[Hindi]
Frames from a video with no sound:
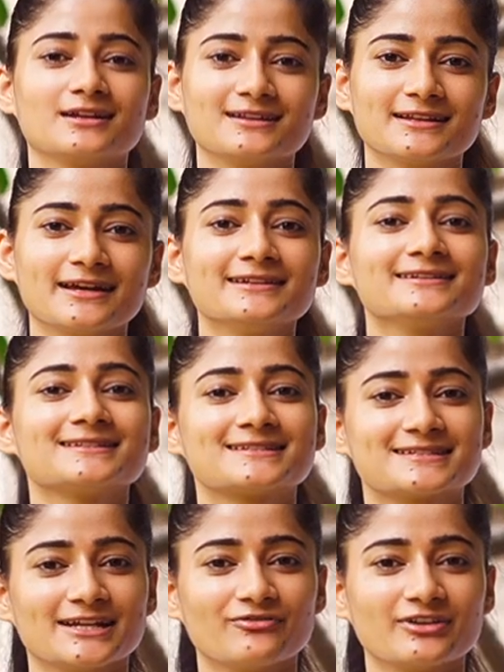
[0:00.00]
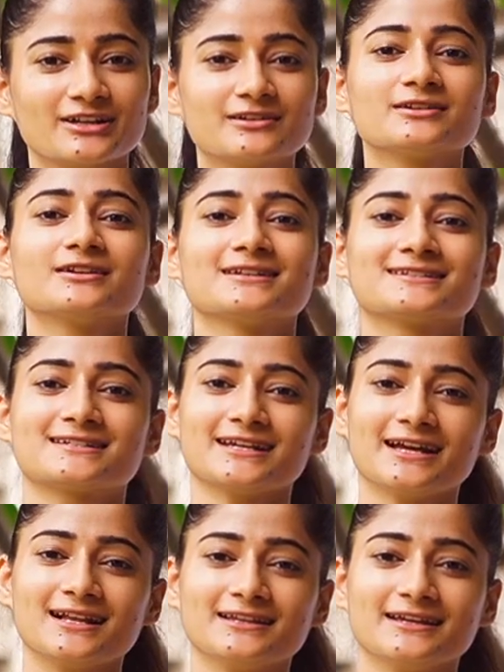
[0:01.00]
टिल देन स्टे फिट
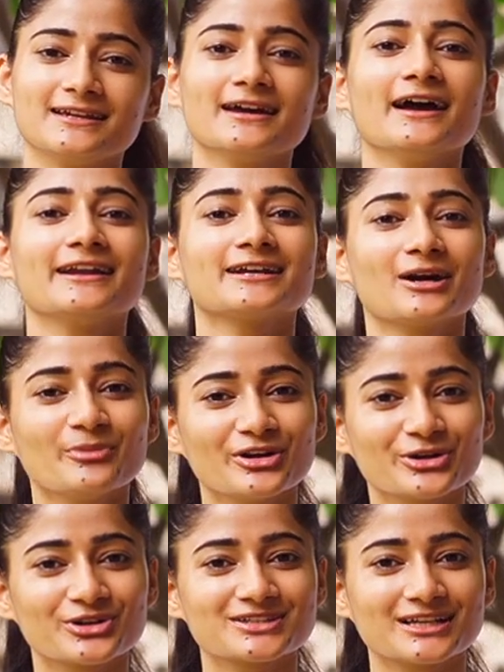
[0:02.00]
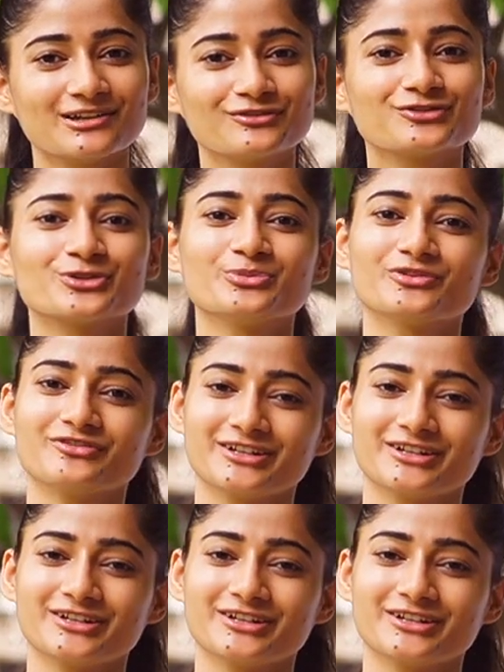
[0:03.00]
स्टे हेल्दी एंड कमिट योर सेल्फ टू बी